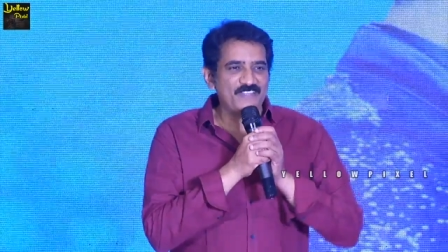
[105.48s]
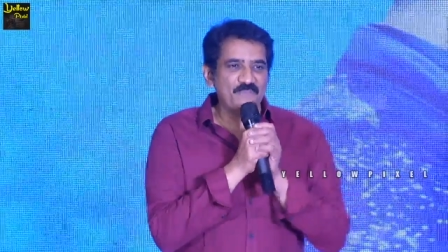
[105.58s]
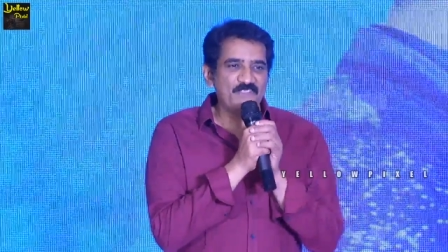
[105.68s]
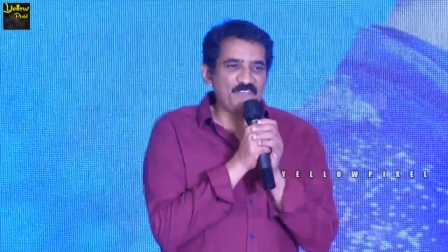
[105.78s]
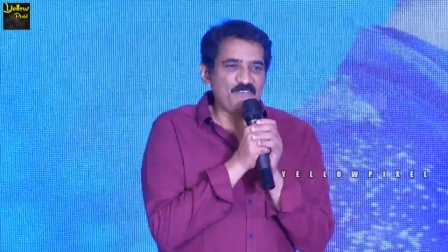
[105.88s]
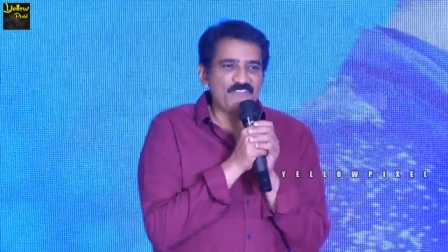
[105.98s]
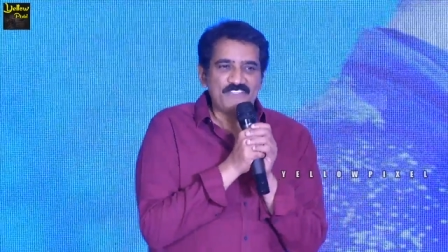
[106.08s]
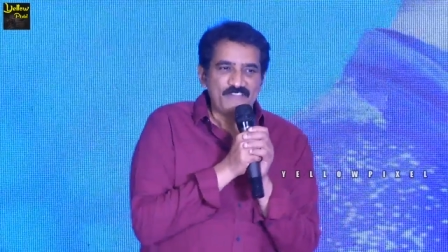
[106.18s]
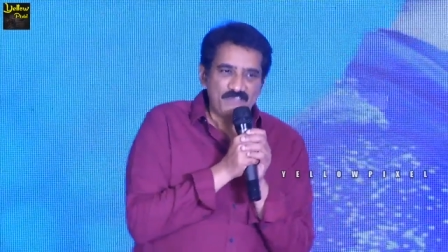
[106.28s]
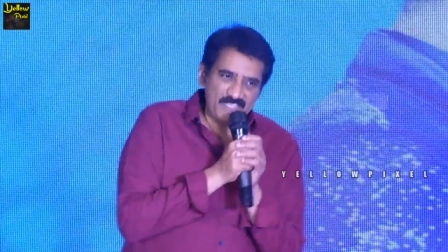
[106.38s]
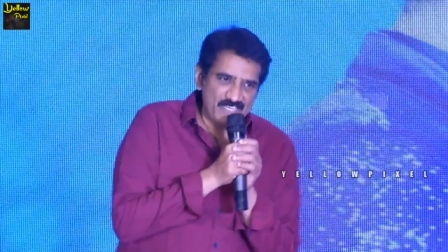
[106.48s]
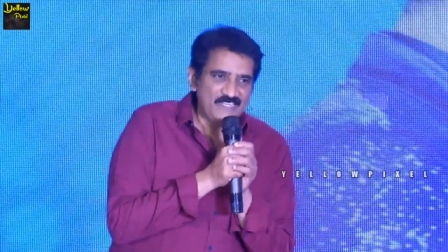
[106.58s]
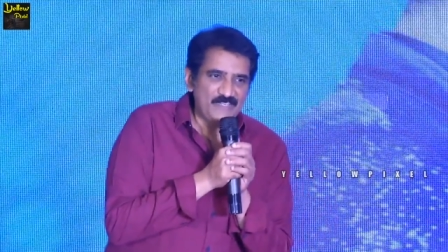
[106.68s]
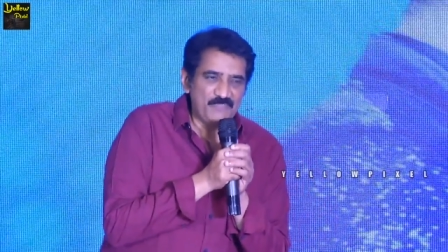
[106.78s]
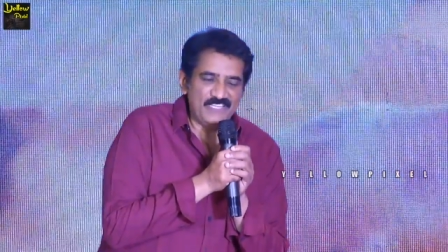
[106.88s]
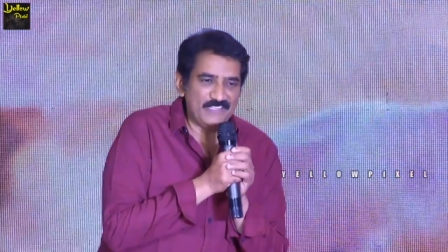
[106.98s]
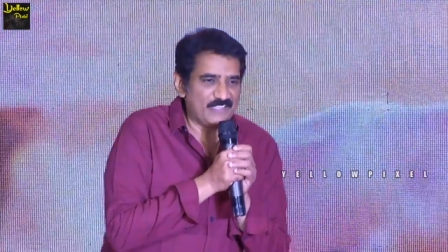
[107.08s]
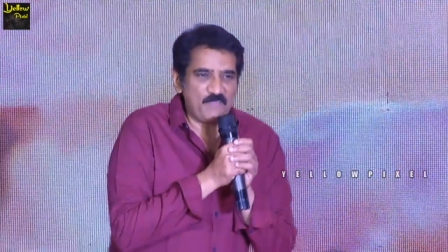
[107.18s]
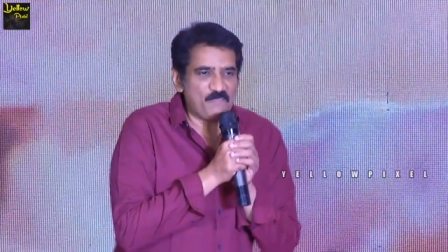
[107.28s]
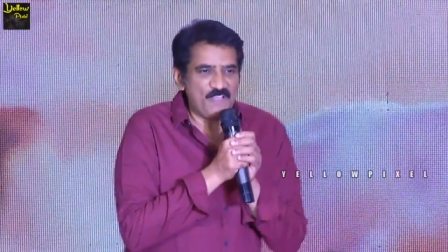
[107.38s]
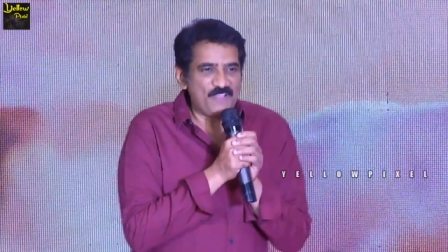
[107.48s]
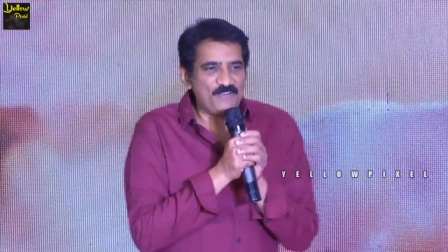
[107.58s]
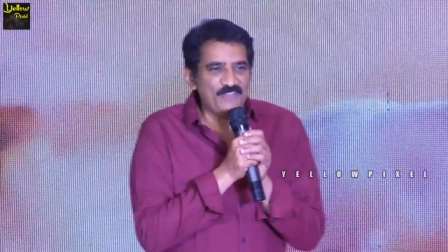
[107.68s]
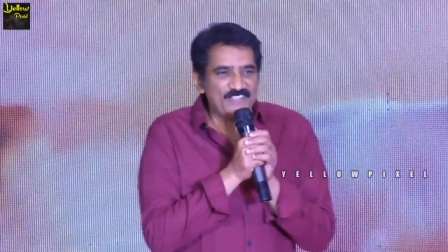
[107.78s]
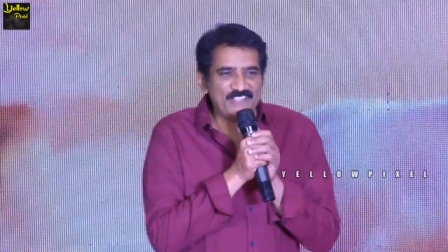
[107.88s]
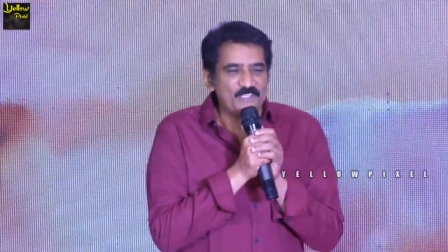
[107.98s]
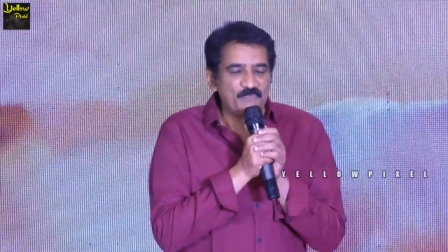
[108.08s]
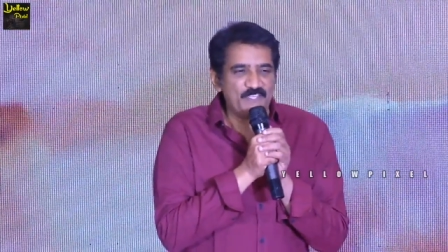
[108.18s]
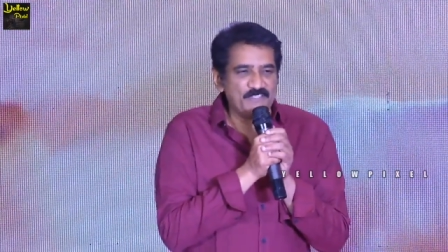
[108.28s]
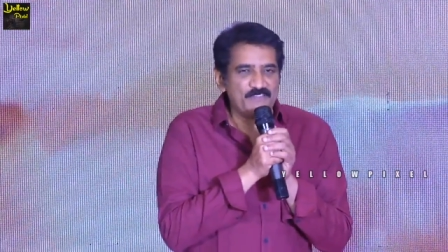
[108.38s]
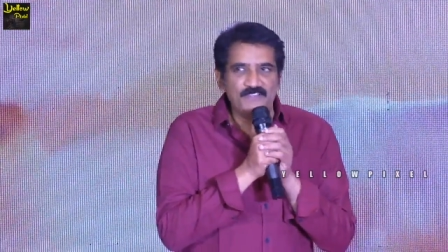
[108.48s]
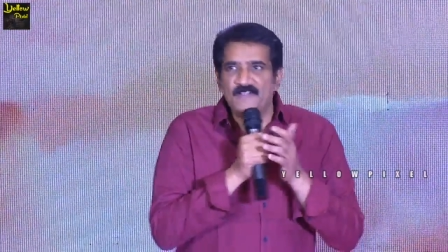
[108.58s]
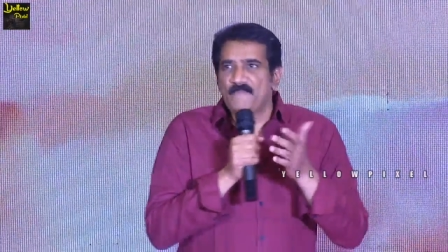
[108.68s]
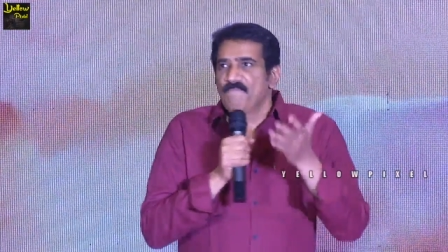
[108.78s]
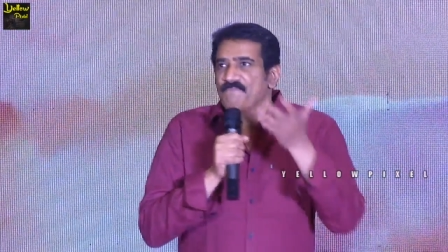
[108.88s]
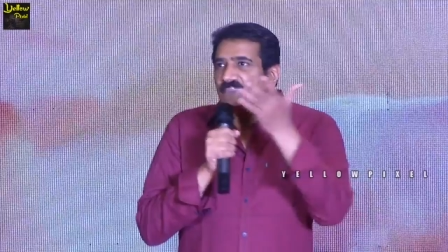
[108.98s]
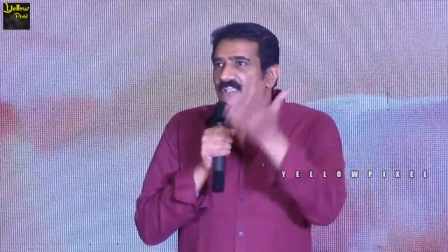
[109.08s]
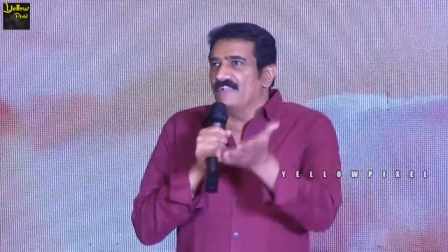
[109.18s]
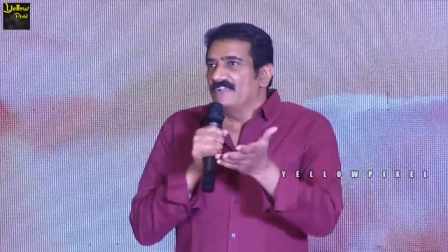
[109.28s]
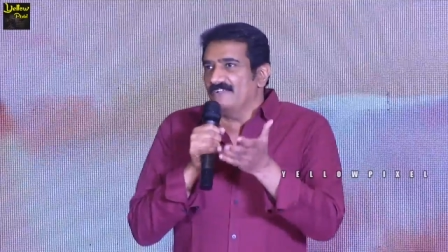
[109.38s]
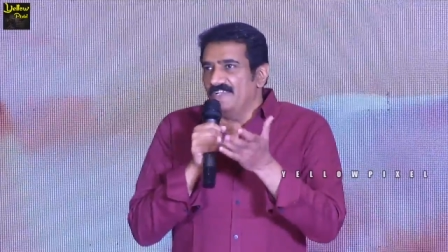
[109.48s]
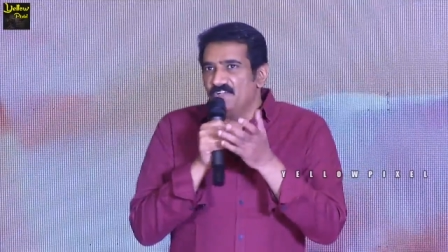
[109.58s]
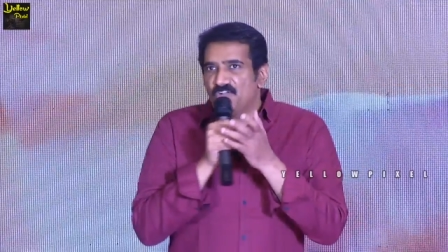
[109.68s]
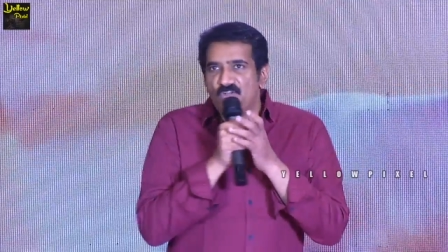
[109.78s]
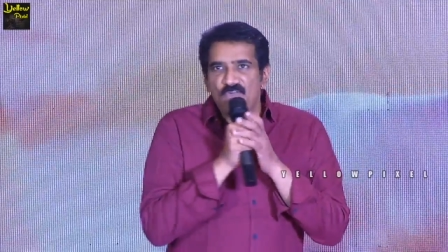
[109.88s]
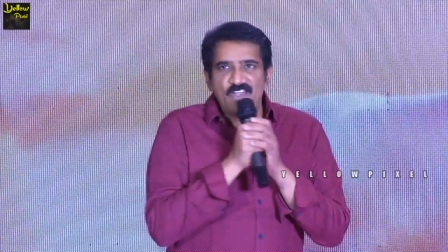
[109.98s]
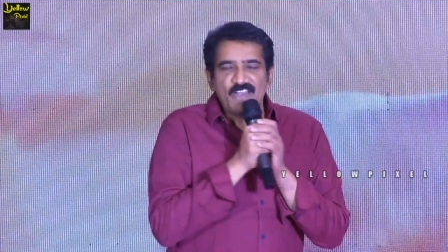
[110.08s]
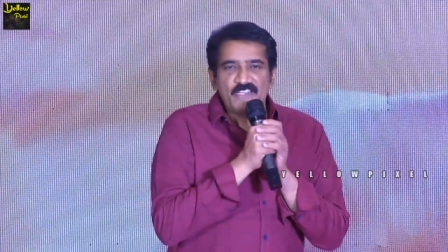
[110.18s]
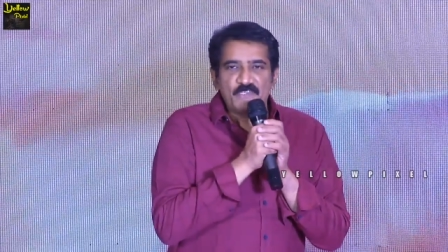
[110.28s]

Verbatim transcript: సార్ మీతో వర్క్ చేయడం నిజంగా చెప్తాను ఇంత పేరు ఇంత స్పేస్ ఇంట్లో ఉండడానికి